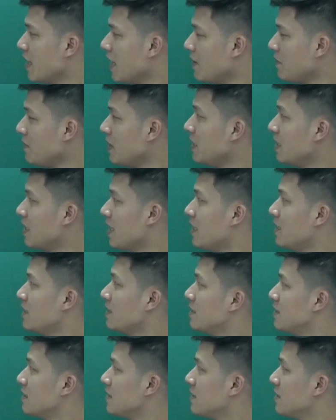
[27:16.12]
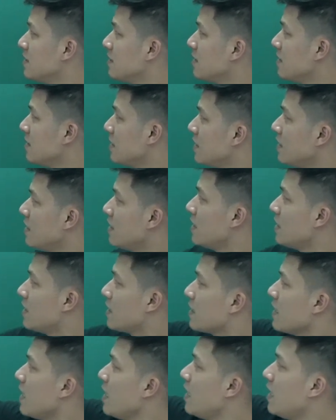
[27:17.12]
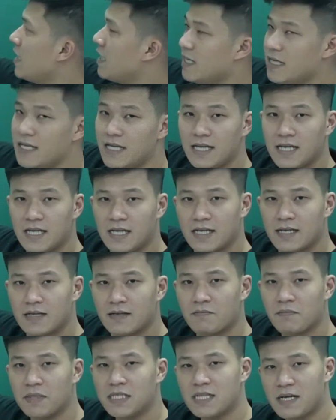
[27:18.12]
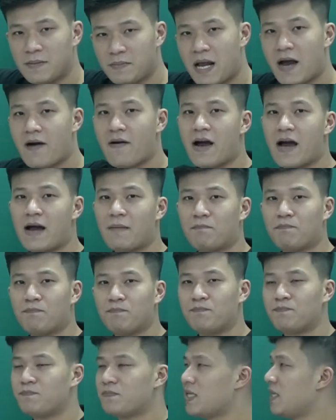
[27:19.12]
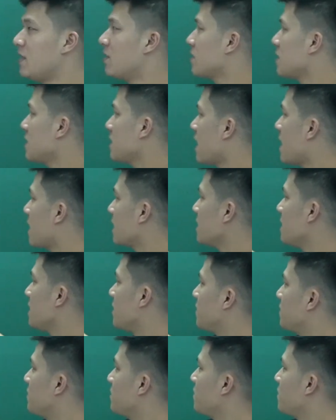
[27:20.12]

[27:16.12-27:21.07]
em nhìn nhá đây là y bây giờ em đạo hàm thì nó sẽ ra cái gì